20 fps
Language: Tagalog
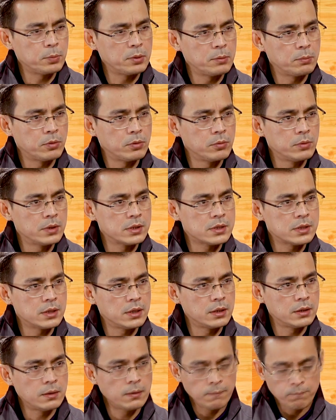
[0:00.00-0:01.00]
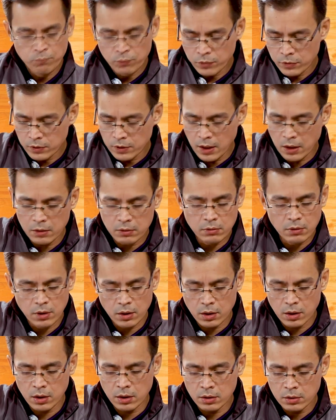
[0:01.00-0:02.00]
people will see it then
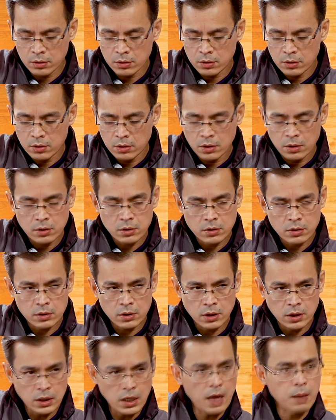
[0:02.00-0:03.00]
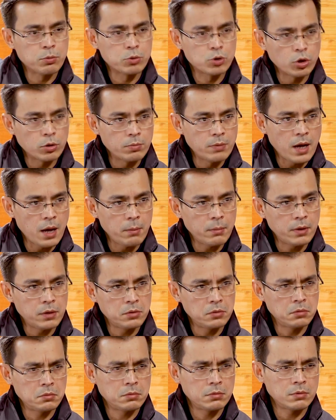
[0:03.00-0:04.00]
uh, inabsorb namin
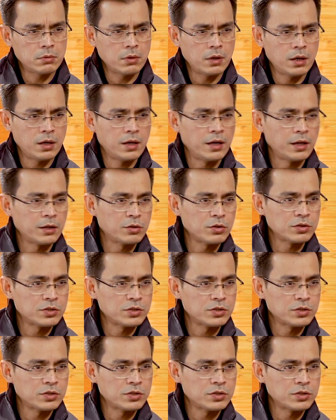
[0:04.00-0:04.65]
yung, ah, ito